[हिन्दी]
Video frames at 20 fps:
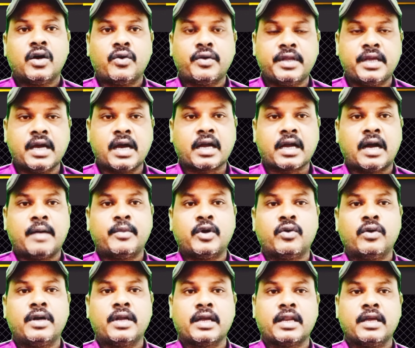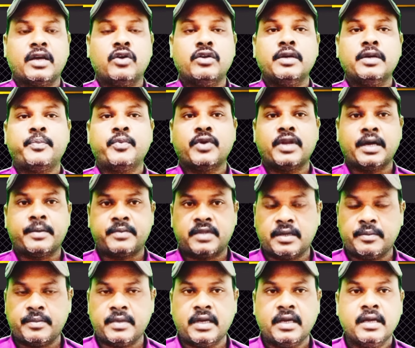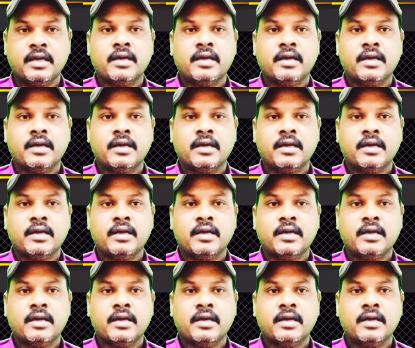और ये अकामा होल्डर हैं और ये पूरे हफ्ते में